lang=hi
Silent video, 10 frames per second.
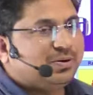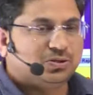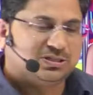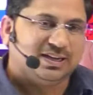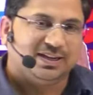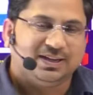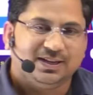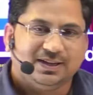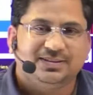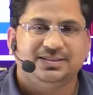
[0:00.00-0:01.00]
रुपये हो जाएगी
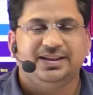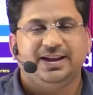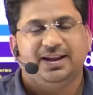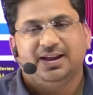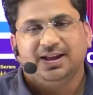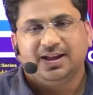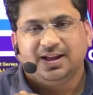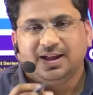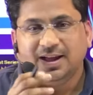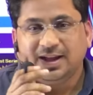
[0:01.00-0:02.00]
इसलिए
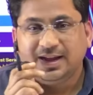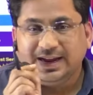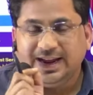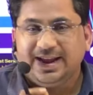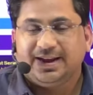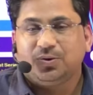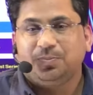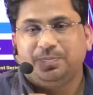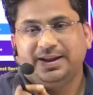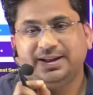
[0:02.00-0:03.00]
एक
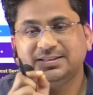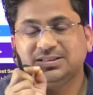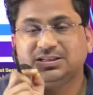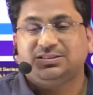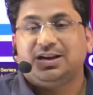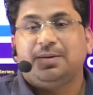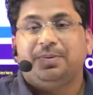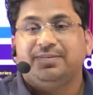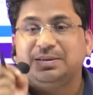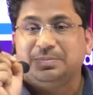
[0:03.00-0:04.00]
रुपए सत्रह
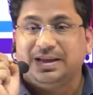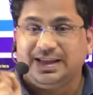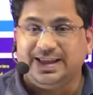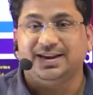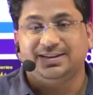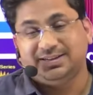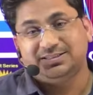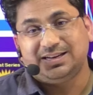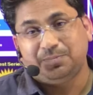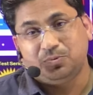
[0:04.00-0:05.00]
पैसे में एक
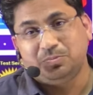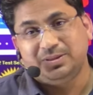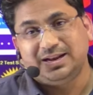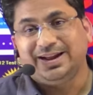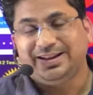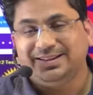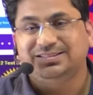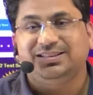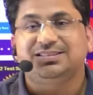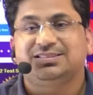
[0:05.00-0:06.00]
टेस्ट आपको मिल रहा है
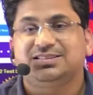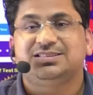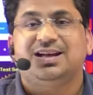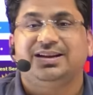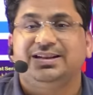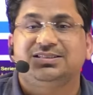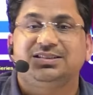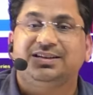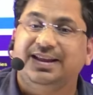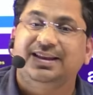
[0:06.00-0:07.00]
इससे सस्ता
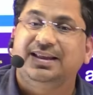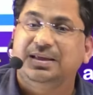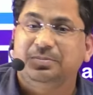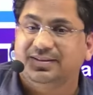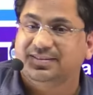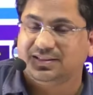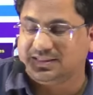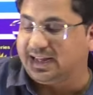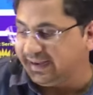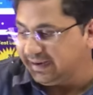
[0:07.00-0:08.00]
टेस्ट कहीं नहीं मिल
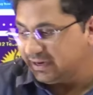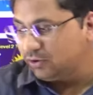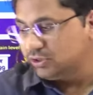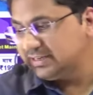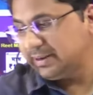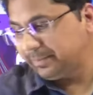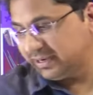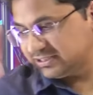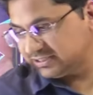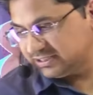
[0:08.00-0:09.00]
सकता है रोजाना
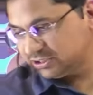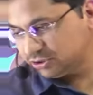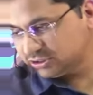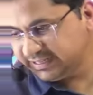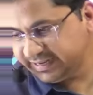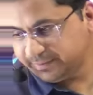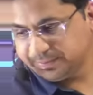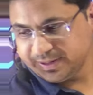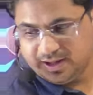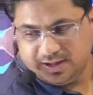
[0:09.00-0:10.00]
पांच टेस्ट तो चलिए
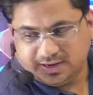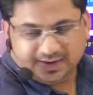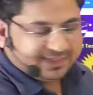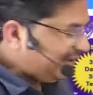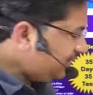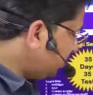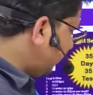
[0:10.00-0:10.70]
करते हैं